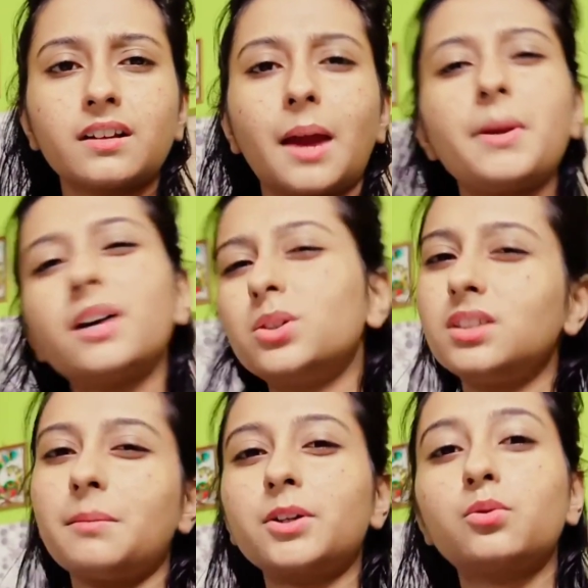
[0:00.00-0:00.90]
ক্যামেরা
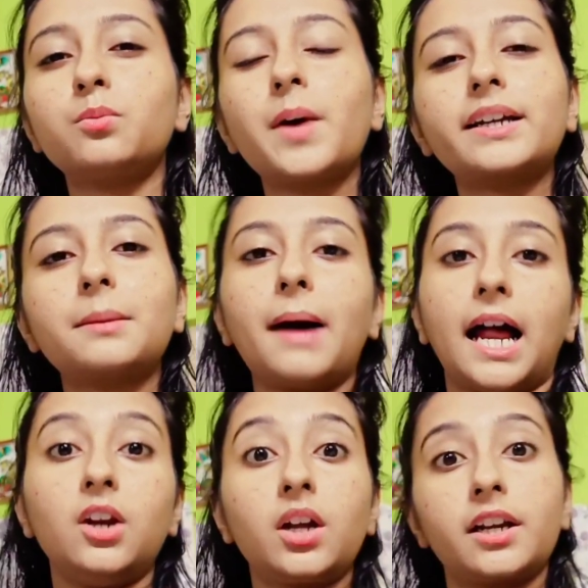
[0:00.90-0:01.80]
করতে না আমার খুব একটা
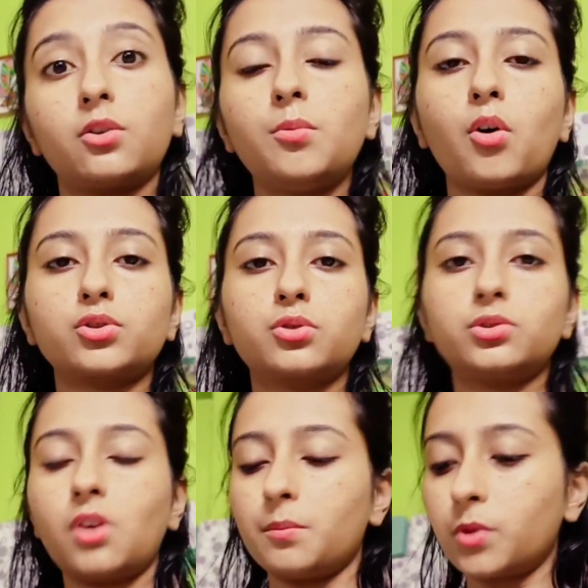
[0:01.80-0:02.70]
ভালো লাগে না খুব
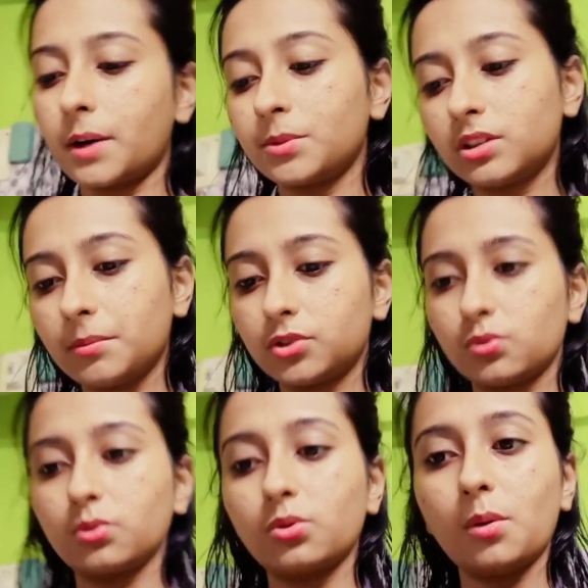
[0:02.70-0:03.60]
অস্বস্তি হয় মুখের মধ্যে আমার
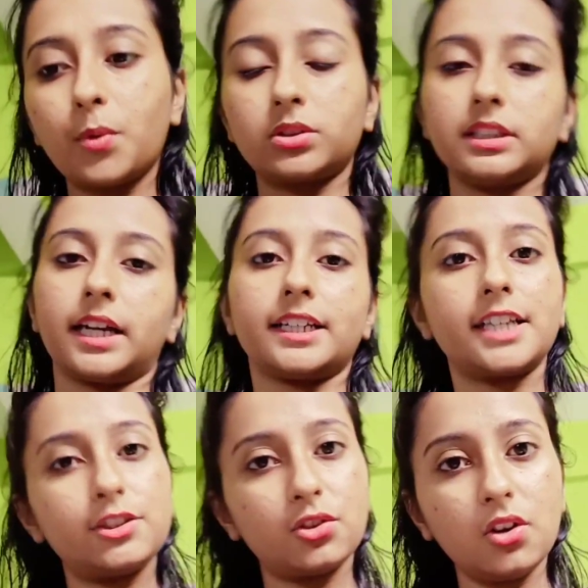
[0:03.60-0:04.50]
চুলগুলো পড়তে থাকে
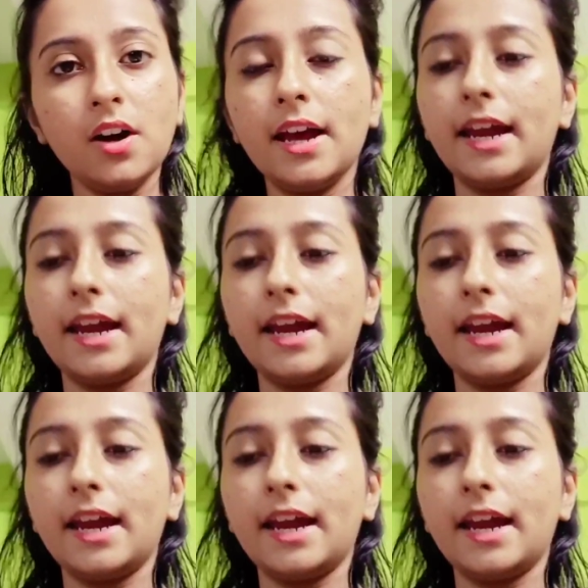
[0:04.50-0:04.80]
সেই জন্য